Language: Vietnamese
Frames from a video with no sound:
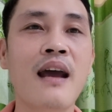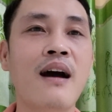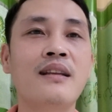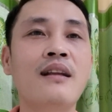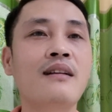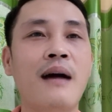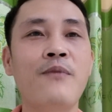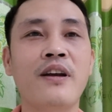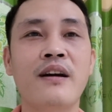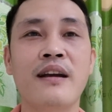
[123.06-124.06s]
để gọi tới tất cả
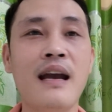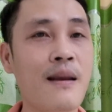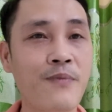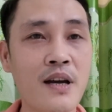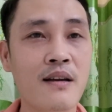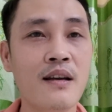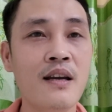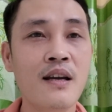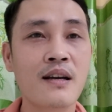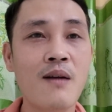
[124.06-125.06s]
mọi người ngay lập tức
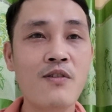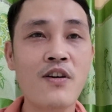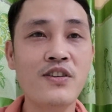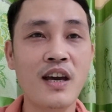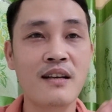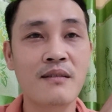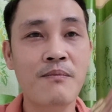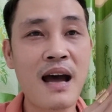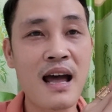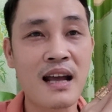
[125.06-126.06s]
không có chuyện
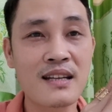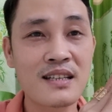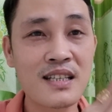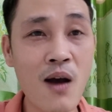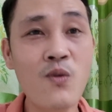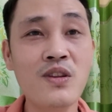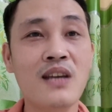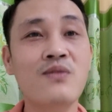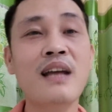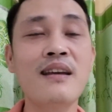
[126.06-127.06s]
mà xấu
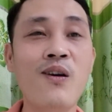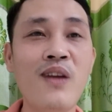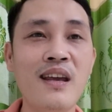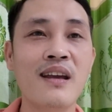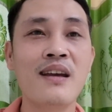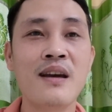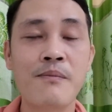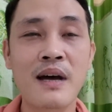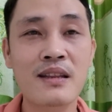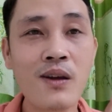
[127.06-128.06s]
thì chúng ta giấu đi
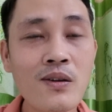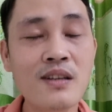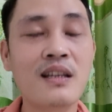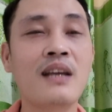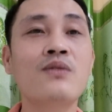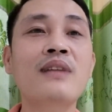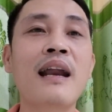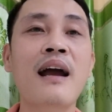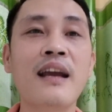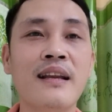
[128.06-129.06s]
mà tốt thì chúng
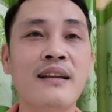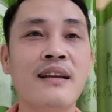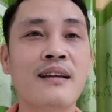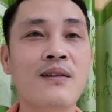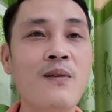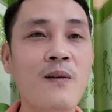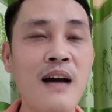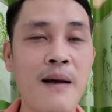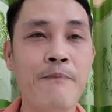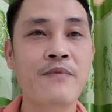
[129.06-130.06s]
ta đăng lên đúng không
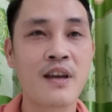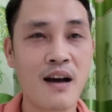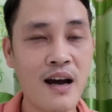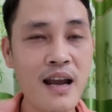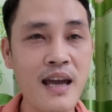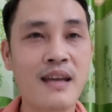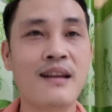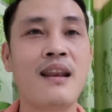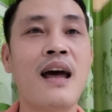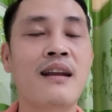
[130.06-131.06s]
ạ ở đây
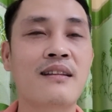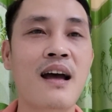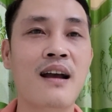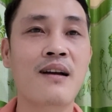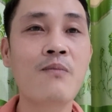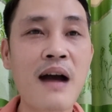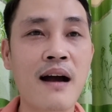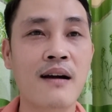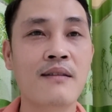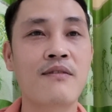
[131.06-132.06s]
là lực tàng công bằng
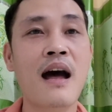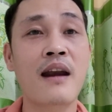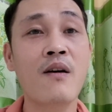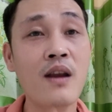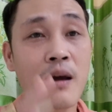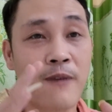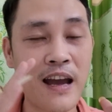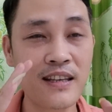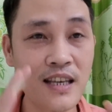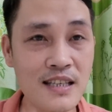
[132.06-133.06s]
và nói là phải
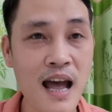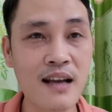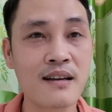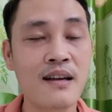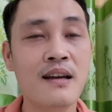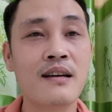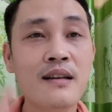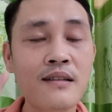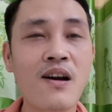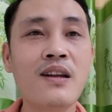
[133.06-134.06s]
chính xác
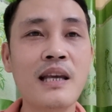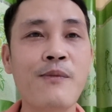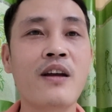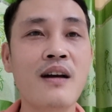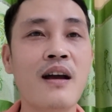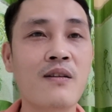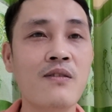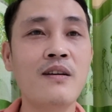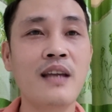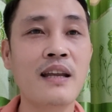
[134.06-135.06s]
trước đó thì mọi người cũng
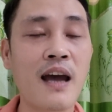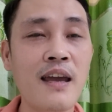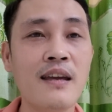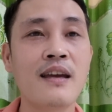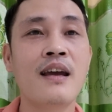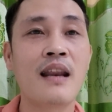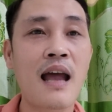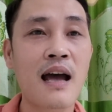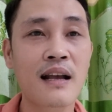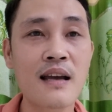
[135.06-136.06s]
có thể thấy
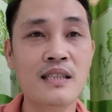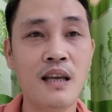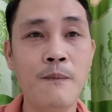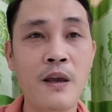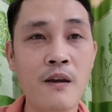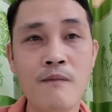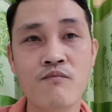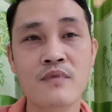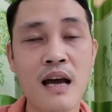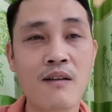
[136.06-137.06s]
là ca sĩ Phi Nhung
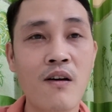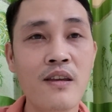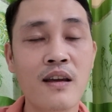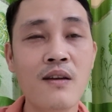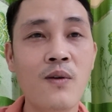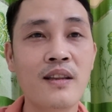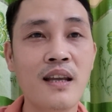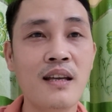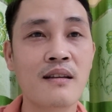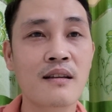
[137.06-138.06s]
đã có những cái nguồn
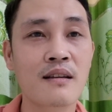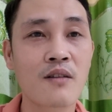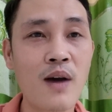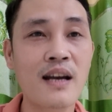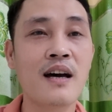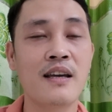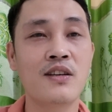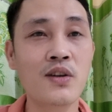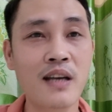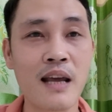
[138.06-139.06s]
tin qua đời
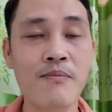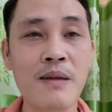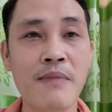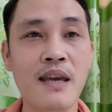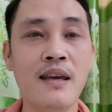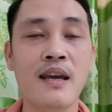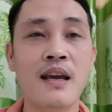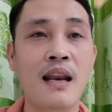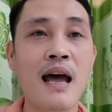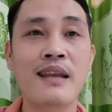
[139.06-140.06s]
xuất hiện bên Mỹ
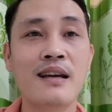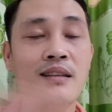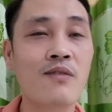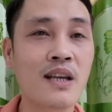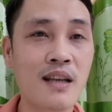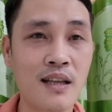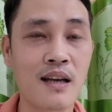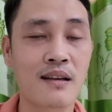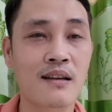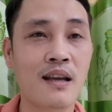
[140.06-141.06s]
là những thông tin thất
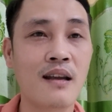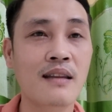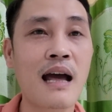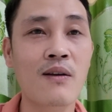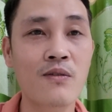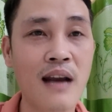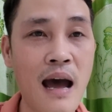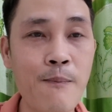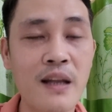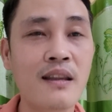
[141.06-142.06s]
thiệt thì lực tàng cũng
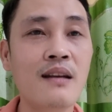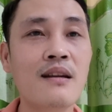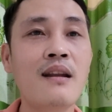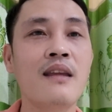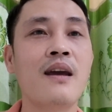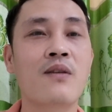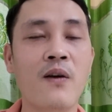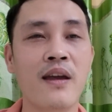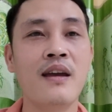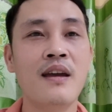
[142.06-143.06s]
đã phân tích rất là nhiều
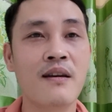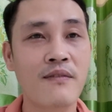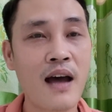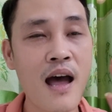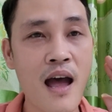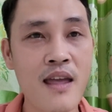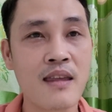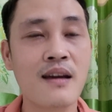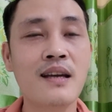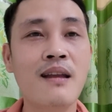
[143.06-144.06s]
rồi và
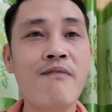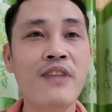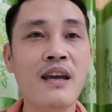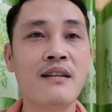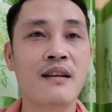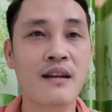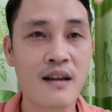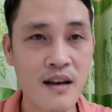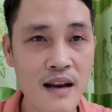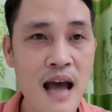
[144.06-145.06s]
những cái thông tin
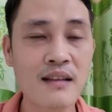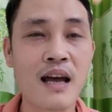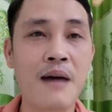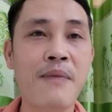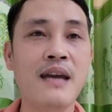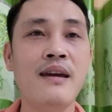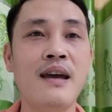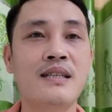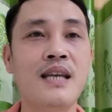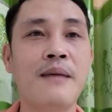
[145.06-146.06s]
đang thở máy
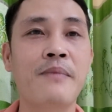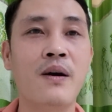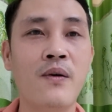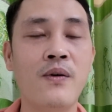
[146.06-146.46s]
ECMO